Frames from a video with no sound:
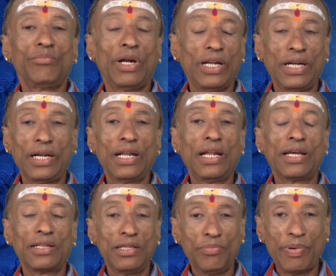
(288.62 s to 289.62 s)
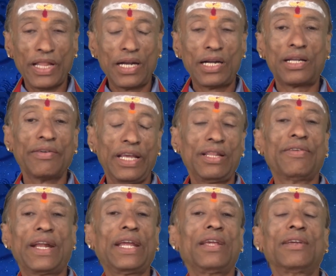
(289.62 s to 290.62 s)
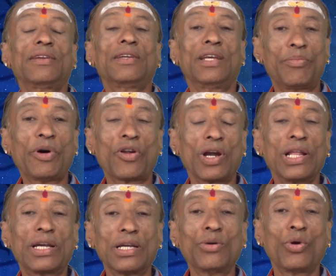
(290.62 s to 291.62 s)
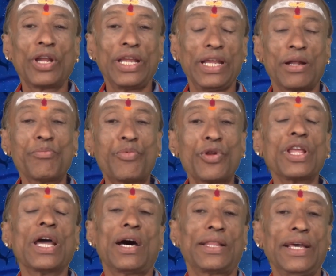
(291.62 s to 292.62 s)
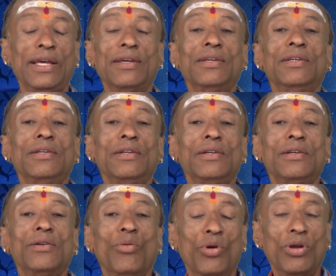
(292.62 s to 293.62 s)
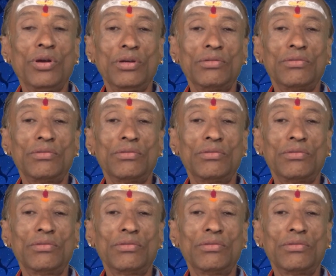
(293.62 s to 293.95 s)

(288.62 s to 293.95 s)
பன்னெண்டுலேருந்து பதினெட்டு வயது வரை இருப்பவர்களுக்கு ஒரு இனம் புரியாத ஒரு